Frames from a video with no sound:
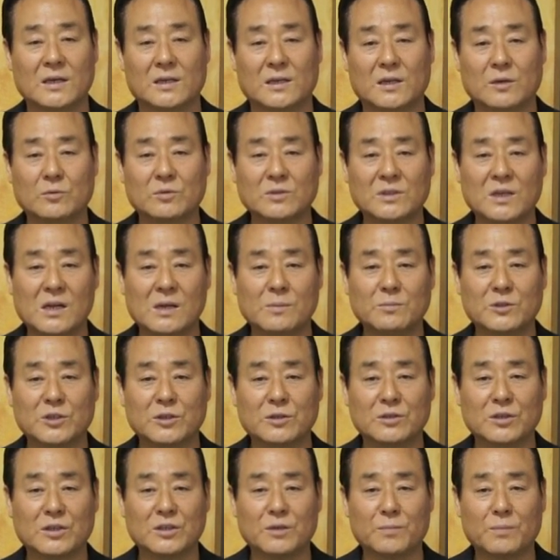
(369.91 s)
예루살렘
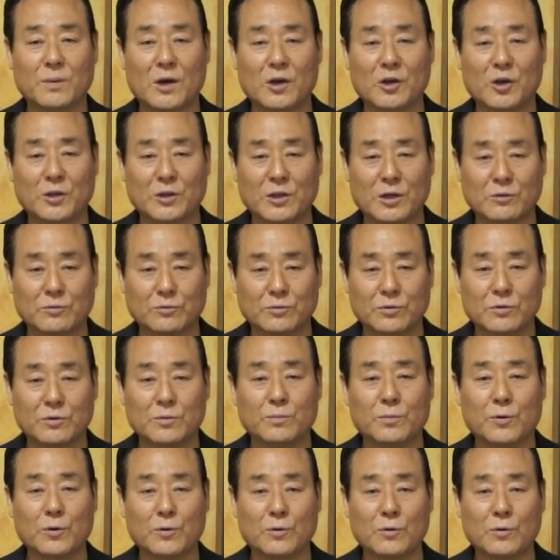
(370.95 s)
성전이 파괴된
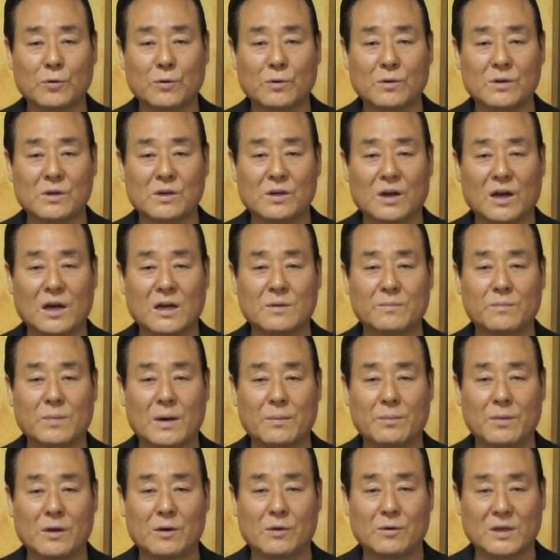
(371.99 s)
후 포로로 끌려간
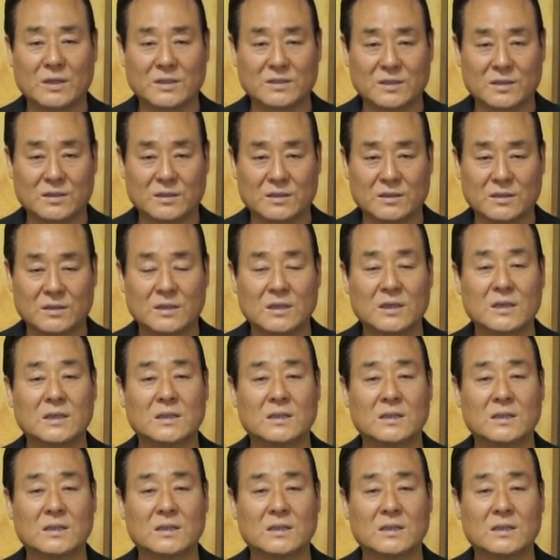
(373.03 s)
바벨론에서는